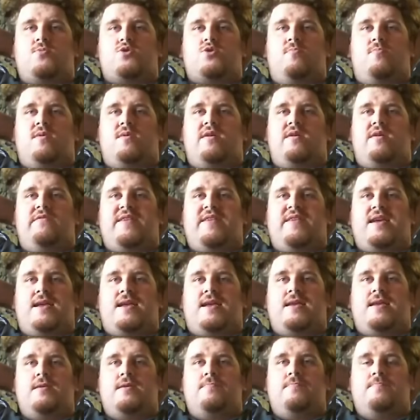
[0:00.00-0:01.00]
Dummer
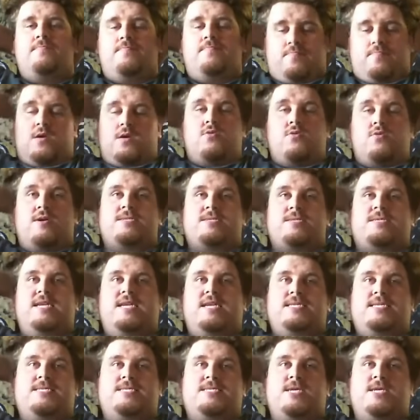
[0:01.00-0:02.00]
Winkler. Du hast die
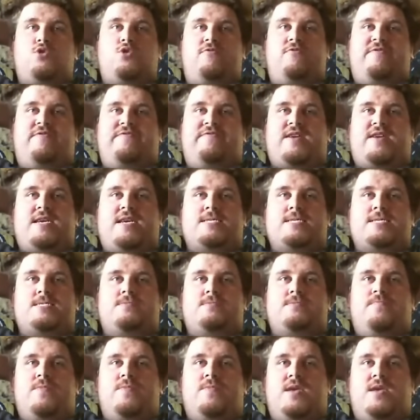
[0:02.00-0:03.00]
letzte Stufe vergessen.
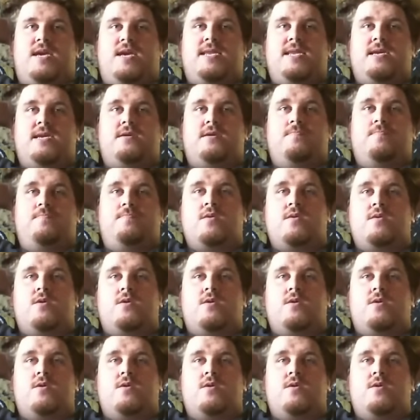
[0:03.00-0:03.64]
Hater.